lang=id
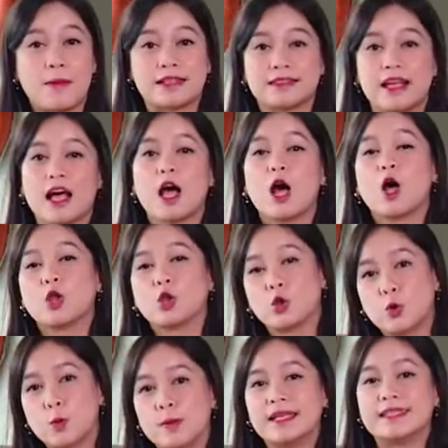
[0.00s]
masak
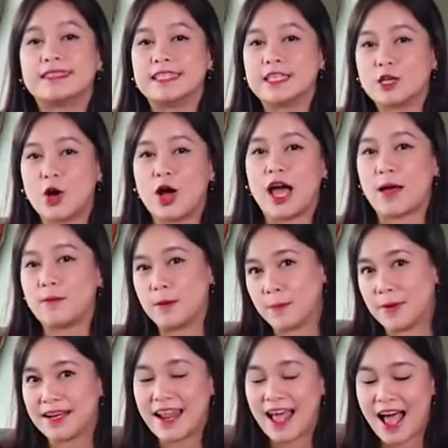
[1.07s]
tumis singkong ebi
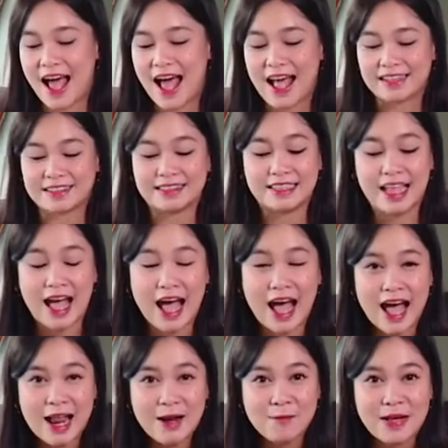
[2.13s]
pedas.
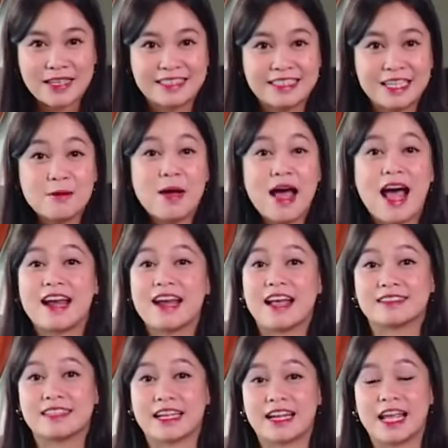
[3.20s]
Dan pastinya bahan
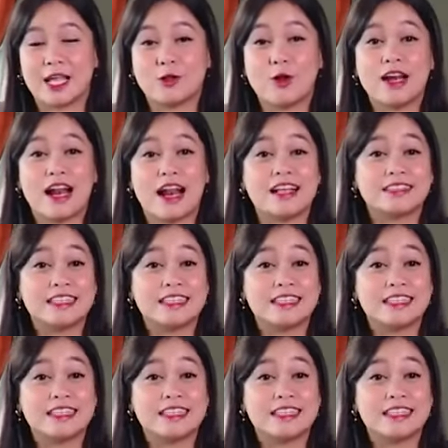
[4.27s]
dasarnya itu adalah